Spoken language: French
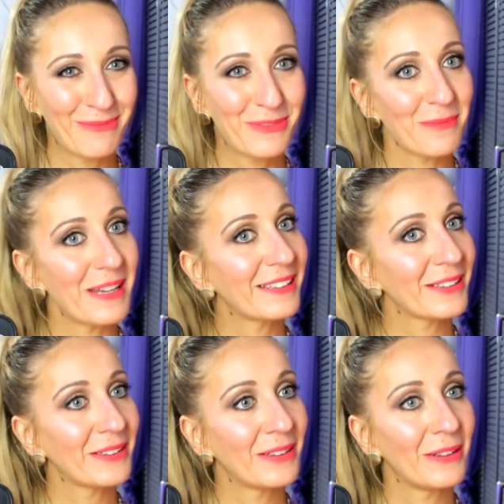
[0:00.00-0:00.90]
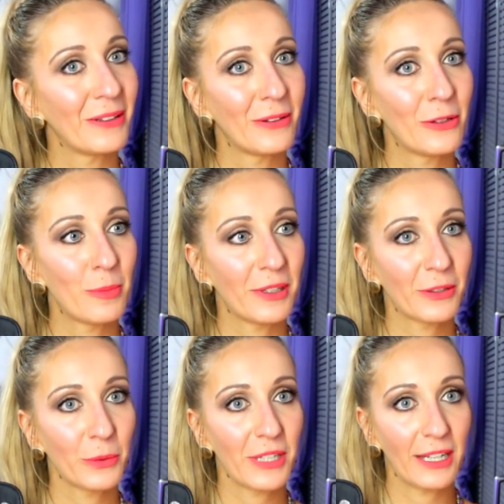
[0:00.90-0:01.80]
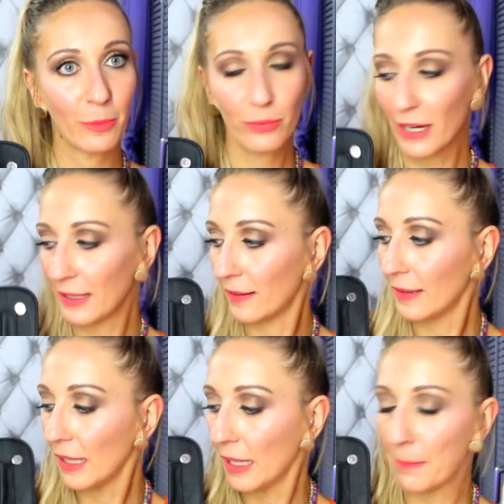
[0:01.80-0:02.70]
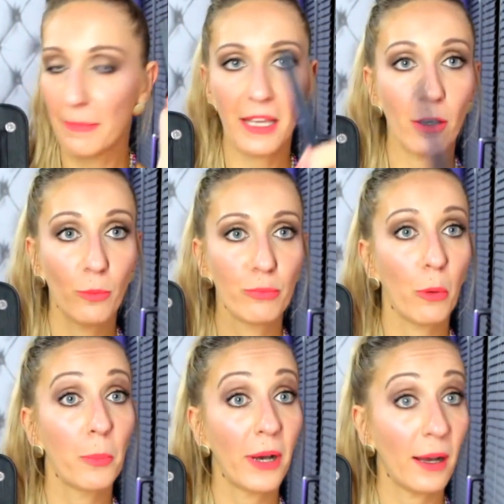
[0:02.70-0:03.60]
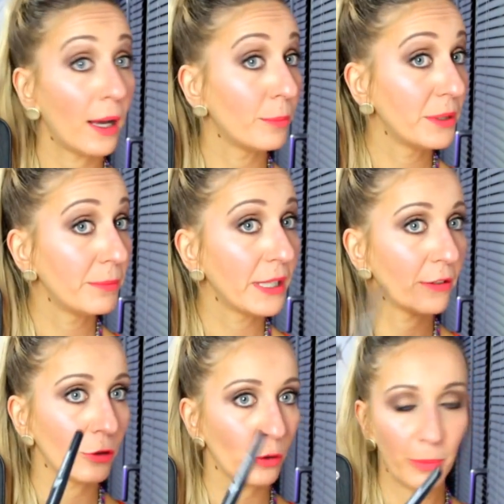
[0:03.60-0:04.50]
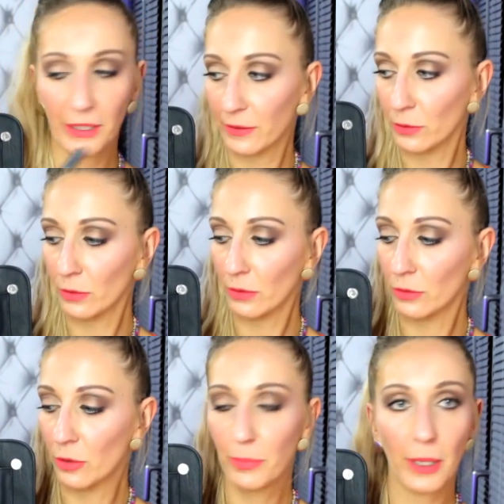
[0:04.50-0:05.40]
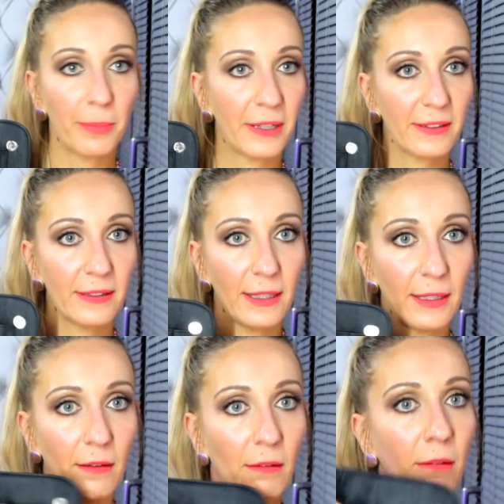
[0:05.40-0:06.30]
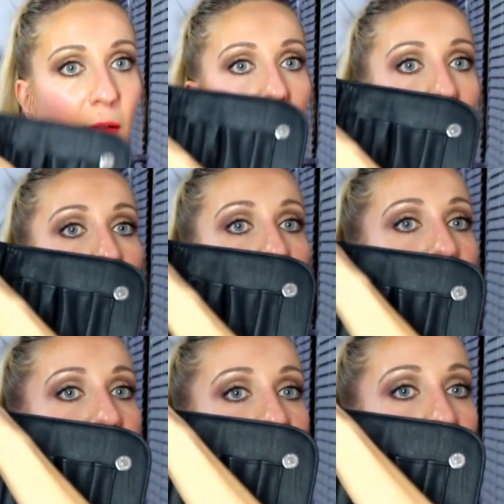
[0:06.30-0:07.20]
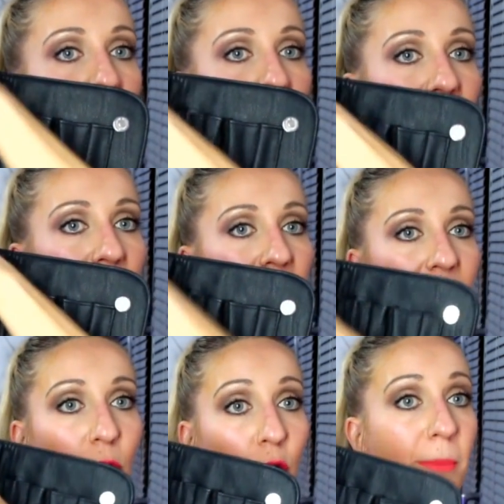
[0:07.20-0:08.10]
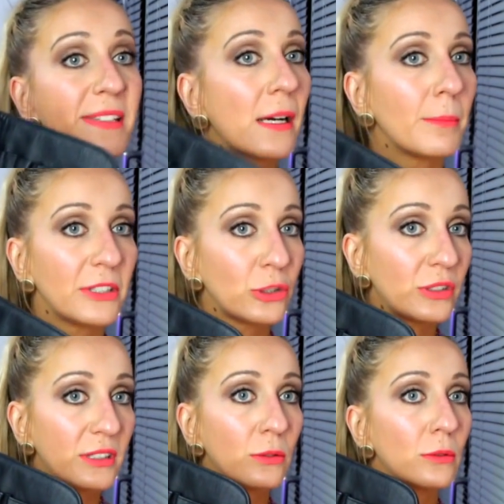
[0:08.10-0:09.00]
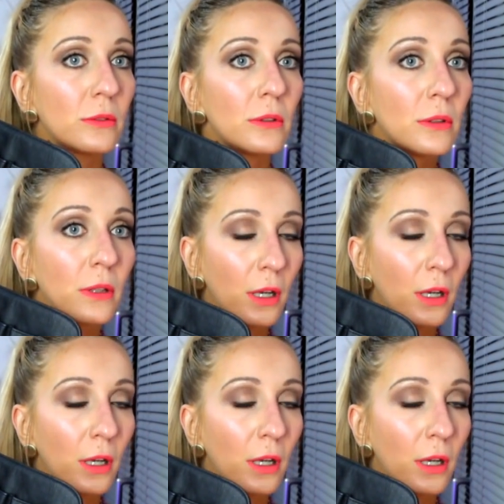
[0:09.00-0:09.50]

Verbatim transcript: c'est pour mettre euh, le pinceau, il y a les poils, mais pour pas abîmer votre pinceau, ne pas passer le pinceau la tête en avant comme ça, parce que sinon,